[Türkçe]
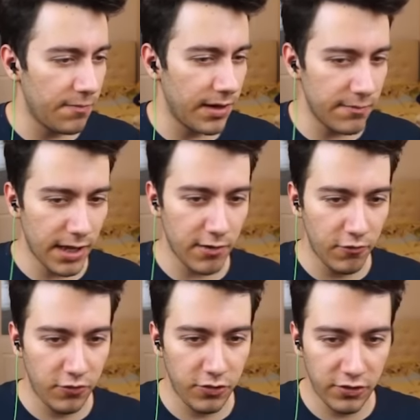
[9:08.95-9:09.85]
yapalım yani
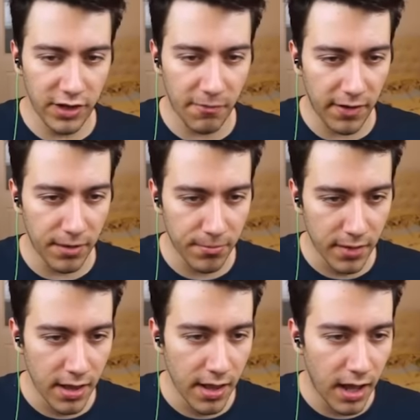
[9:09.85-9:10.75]
uyuşturucu yapalım.
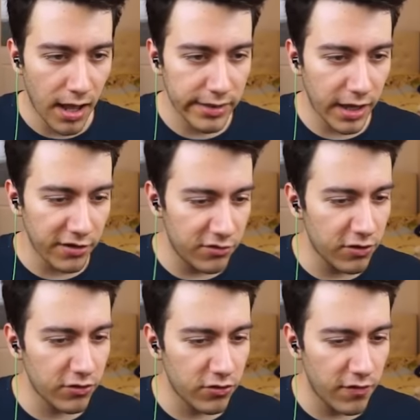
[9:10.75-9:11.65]
Hatta
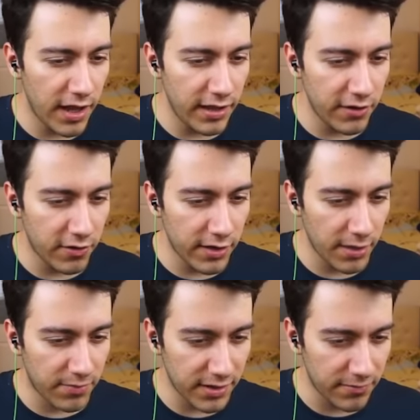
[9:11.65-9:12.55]
şu güvenliğin orada
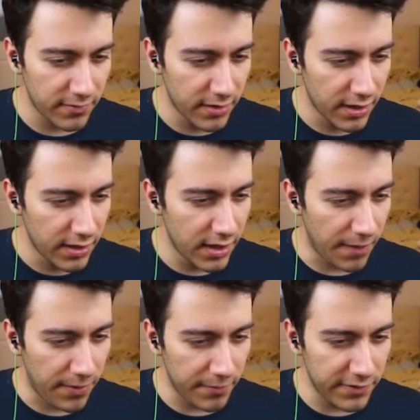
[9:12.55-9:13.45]
yapalım. Yap